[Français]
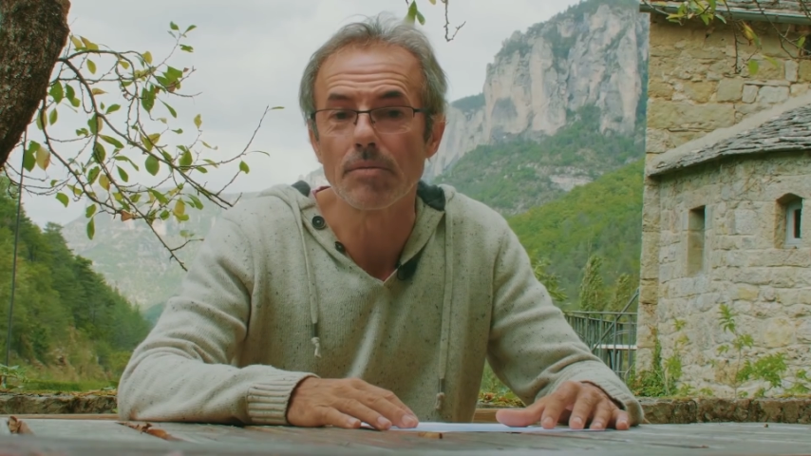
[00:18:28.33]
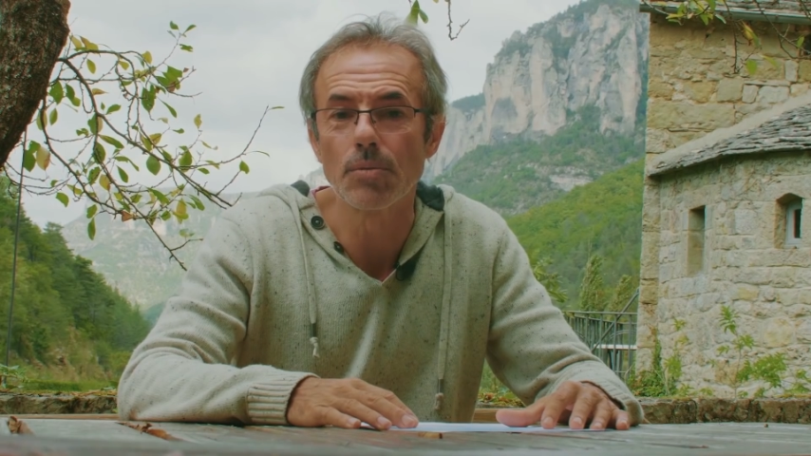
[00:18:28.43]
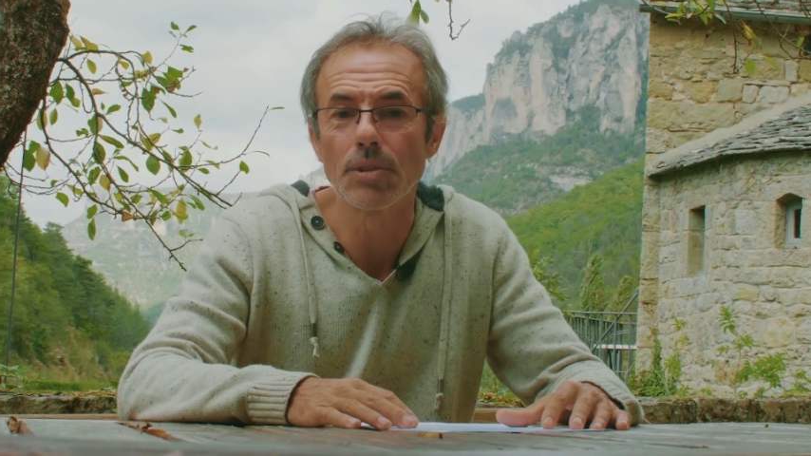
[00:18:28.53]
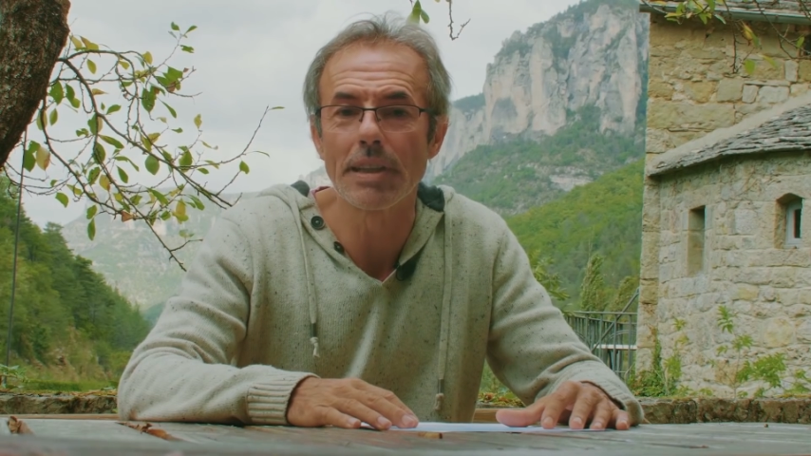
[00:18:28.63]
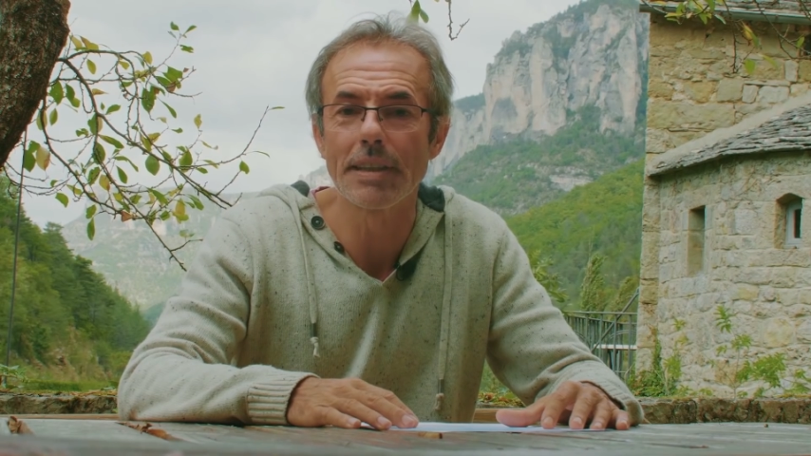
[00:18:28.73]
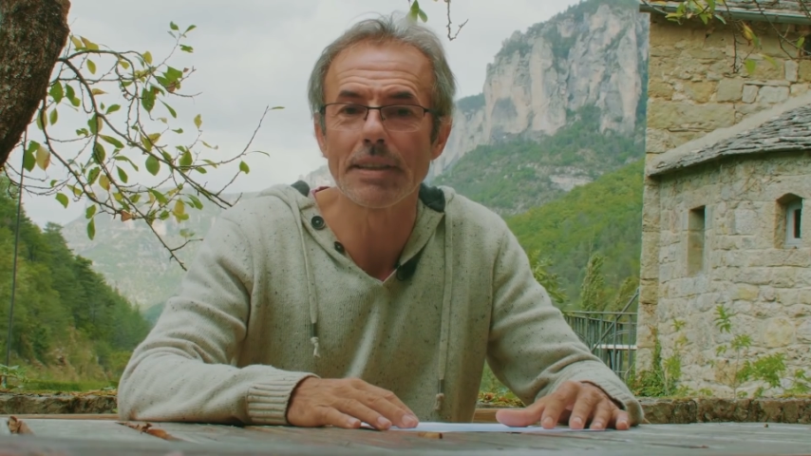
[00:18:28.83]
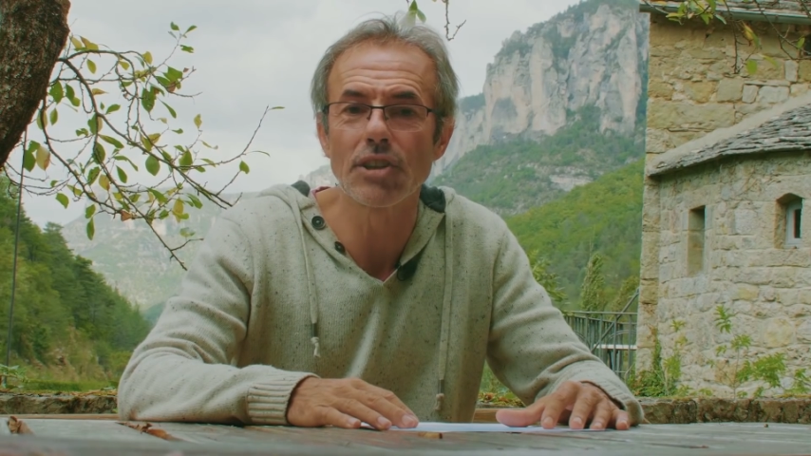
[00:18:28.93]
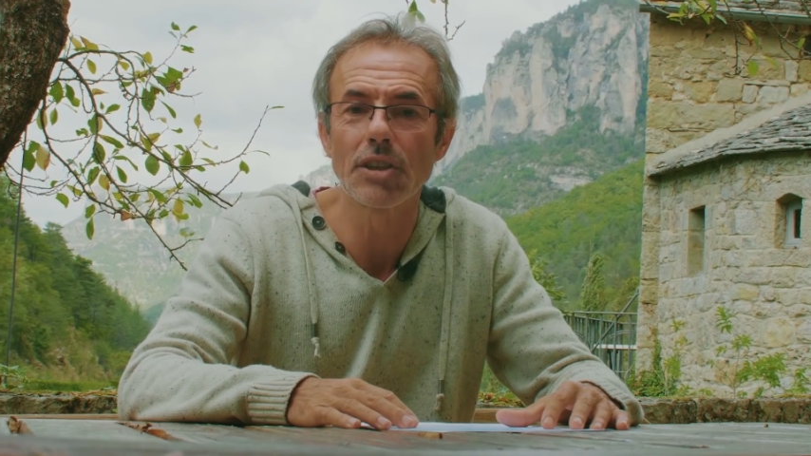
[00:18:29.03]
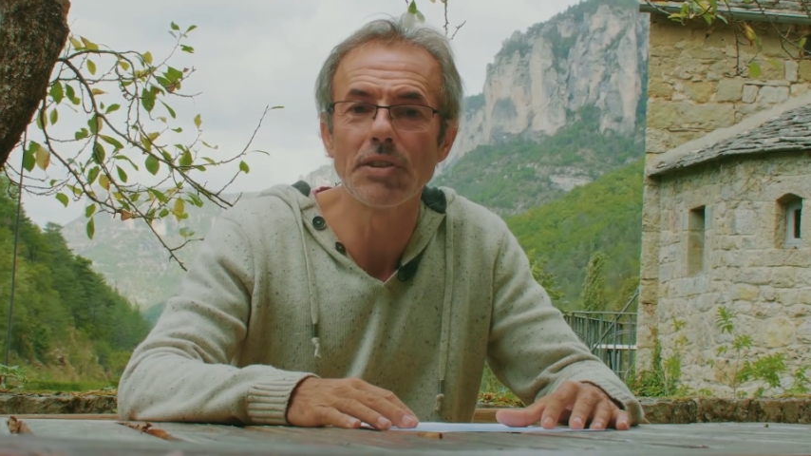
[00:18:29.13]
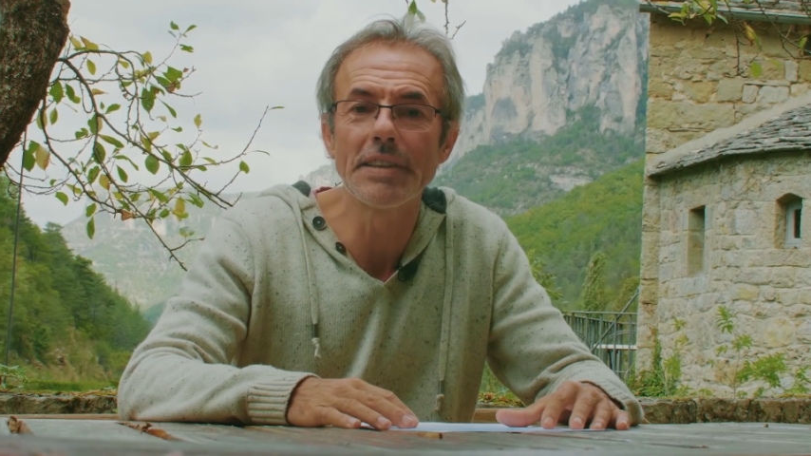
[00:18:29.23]
nous, on en a
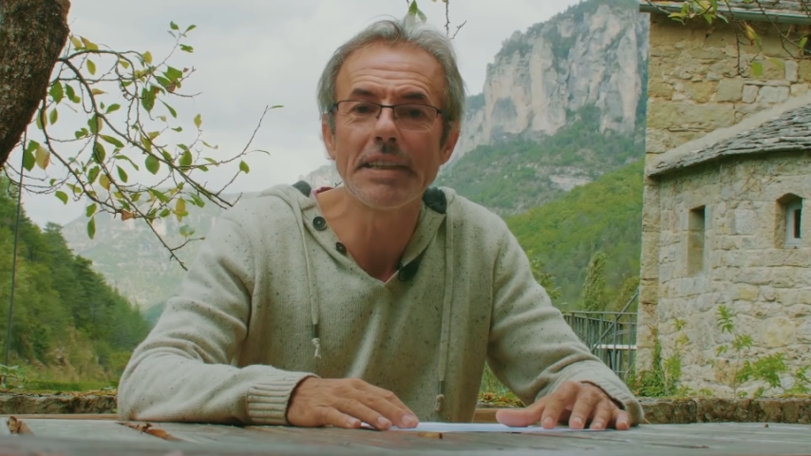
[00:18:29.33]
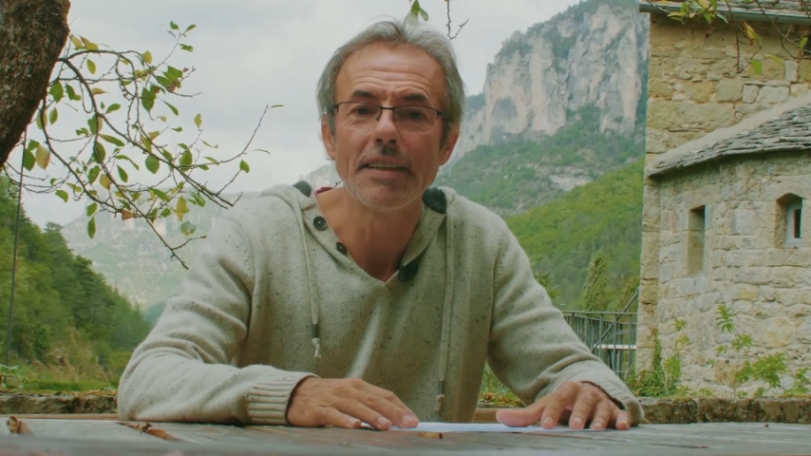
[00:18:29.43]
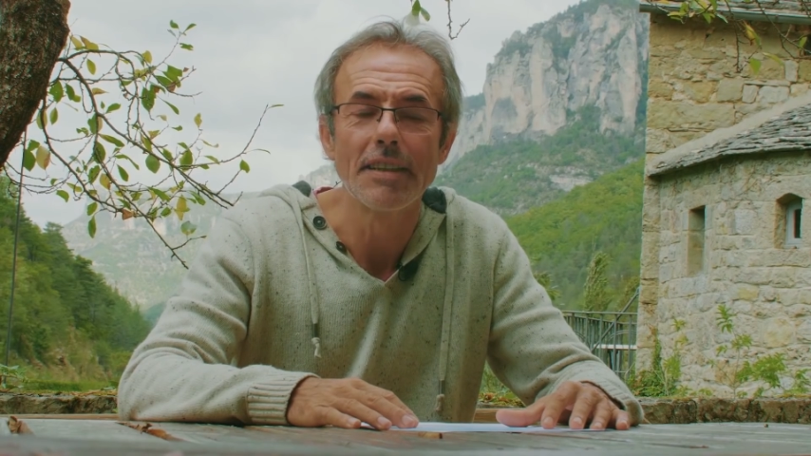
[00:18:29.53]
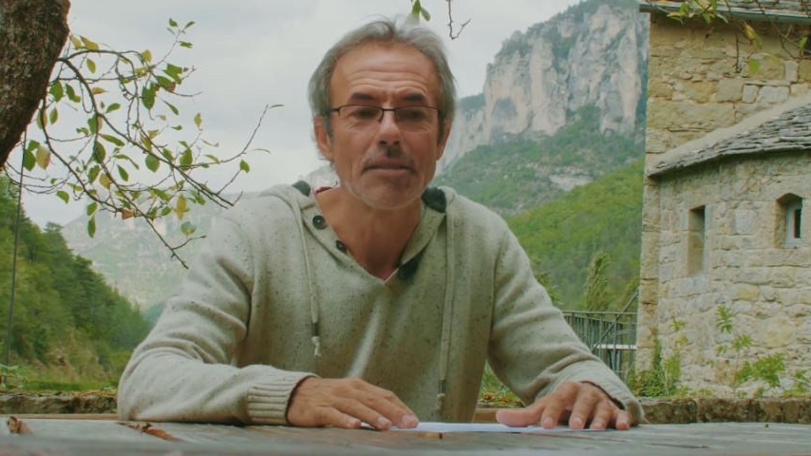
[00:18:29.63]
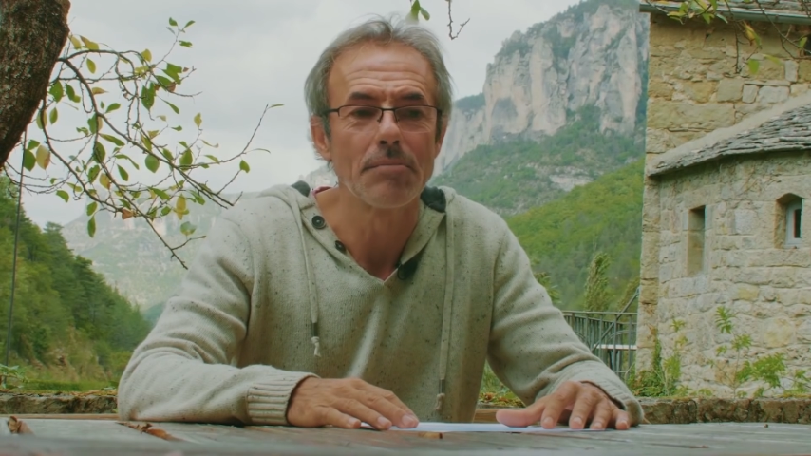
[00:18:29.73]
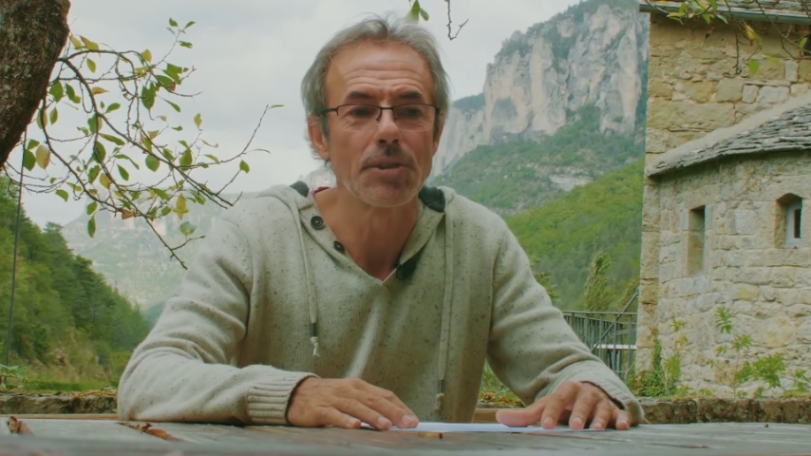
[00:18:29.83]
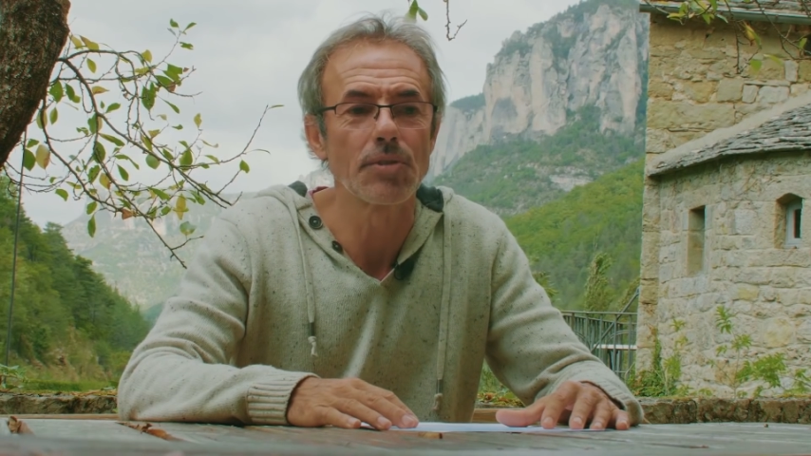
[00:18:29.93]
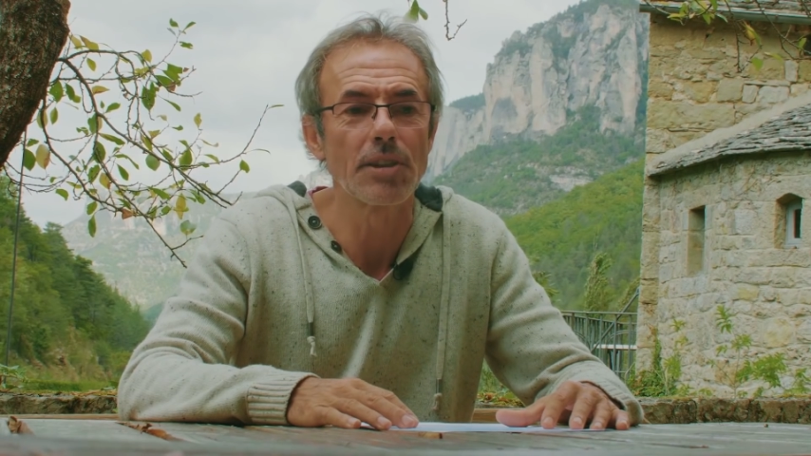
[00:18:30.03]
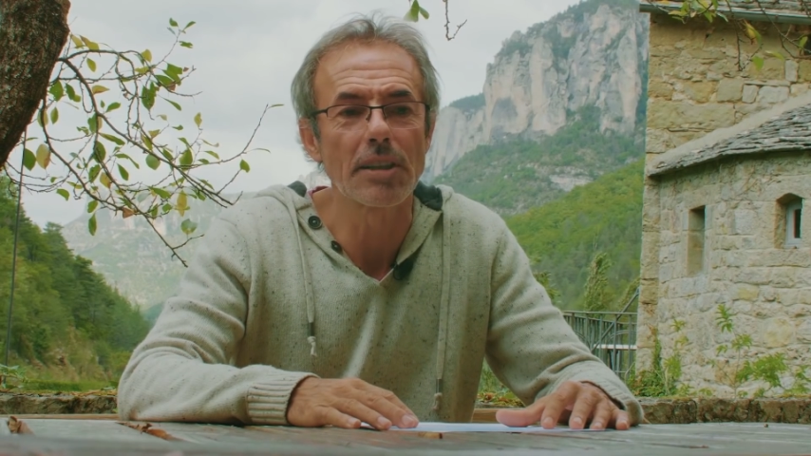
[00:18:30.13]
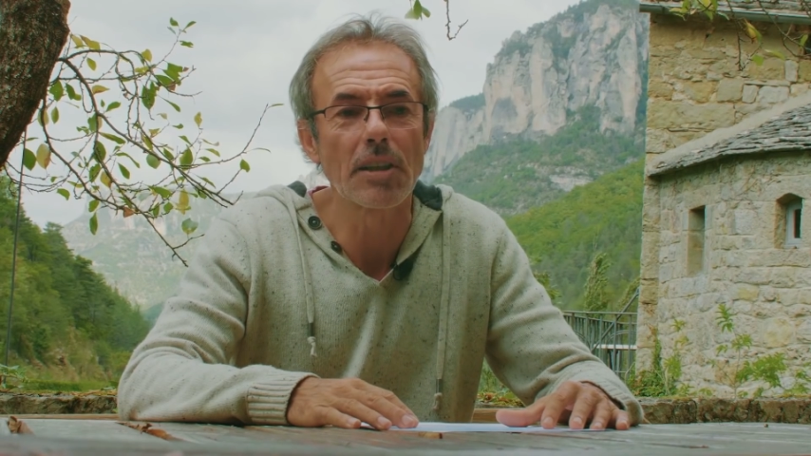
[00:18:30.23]
déjà une idée. Mais je
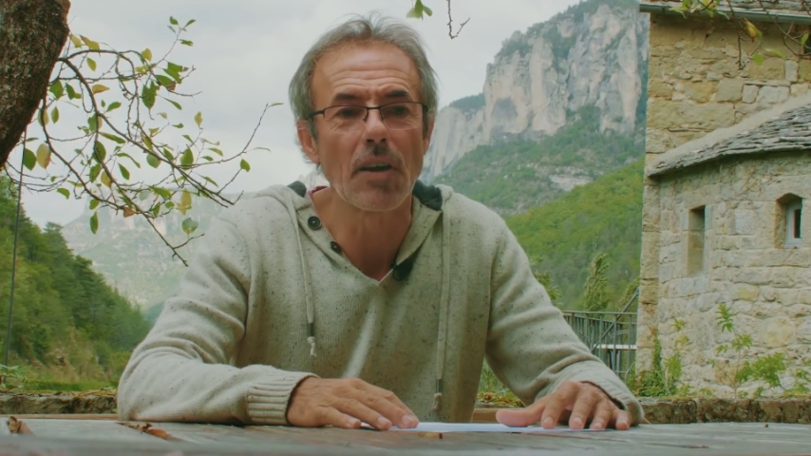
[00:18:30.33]
veux dire,